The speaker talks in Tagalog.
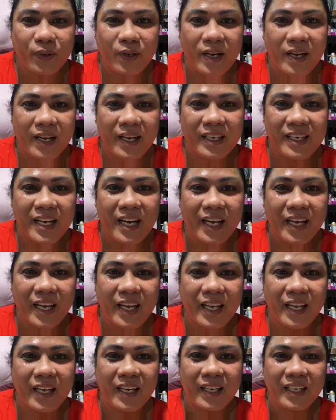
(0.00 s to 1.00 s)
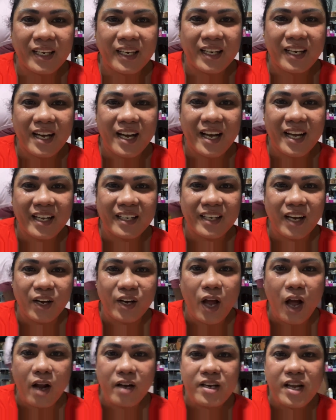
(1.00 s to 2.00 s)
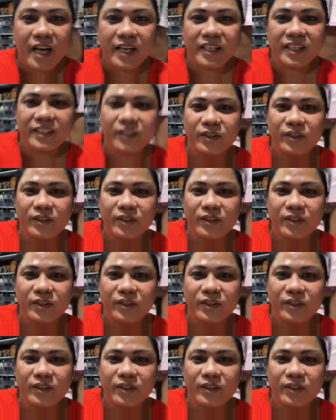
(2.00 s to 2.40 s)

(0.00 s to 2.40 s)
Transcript: Ang laki na nga. Ala, ang laki na daw